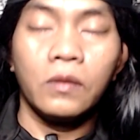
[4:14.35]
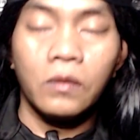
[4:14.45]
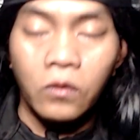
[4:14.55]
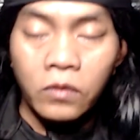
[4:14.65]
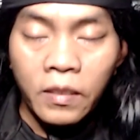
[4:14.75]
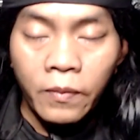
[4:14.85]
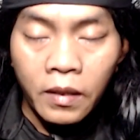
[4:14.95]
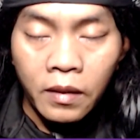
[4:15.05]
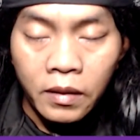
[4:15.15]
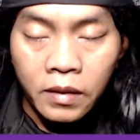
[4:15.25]

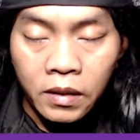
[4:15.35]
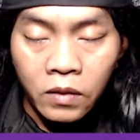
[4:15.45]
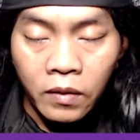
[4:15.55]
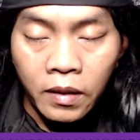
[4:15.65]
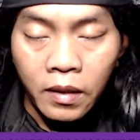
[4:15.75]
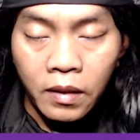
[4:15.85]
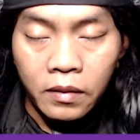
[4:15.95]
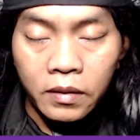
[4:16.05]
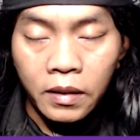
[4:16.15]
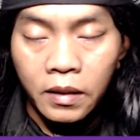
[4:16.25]
ucapkan hajat
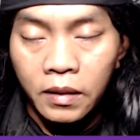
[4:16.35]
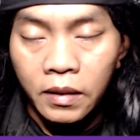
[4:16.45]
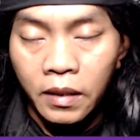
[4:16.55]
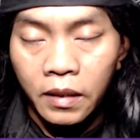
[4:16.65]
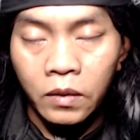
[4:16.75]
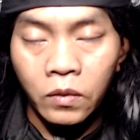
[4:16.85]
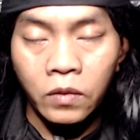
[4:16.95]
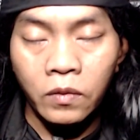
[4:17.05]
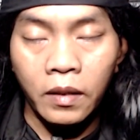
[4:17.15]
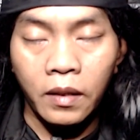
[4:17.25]
saudara seketika itu
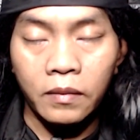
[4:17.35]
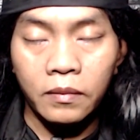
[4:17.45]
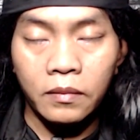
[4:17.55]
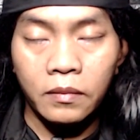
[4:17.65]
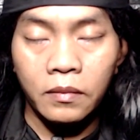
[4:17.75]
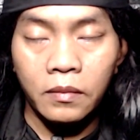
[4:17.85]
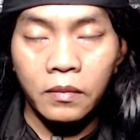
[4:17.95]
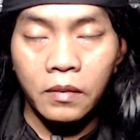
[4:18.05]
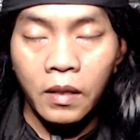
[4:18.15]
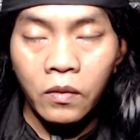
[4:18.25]
juga
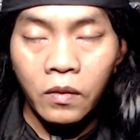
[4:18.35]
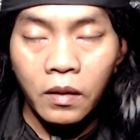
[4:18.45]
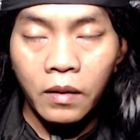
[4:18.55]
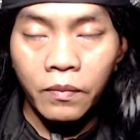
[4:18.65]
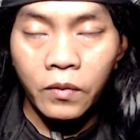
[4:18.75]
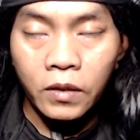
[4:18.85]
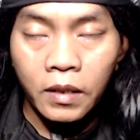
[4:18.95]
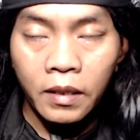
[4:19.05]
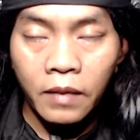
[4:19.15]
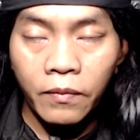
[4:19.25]
lalu
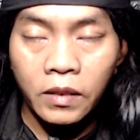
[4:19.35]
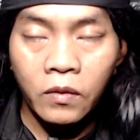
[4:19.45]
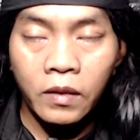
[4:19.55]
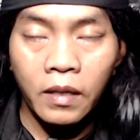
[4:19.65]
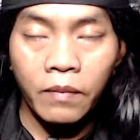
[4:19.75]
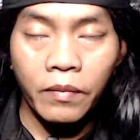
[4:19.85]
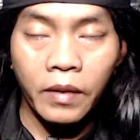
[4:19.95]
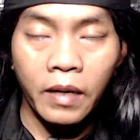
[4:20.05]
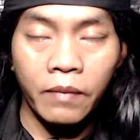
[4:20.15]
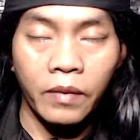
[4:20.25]
hembuskan napas saudara
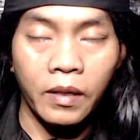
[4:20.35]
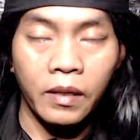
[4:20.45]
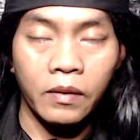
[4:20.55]
pelan-pelan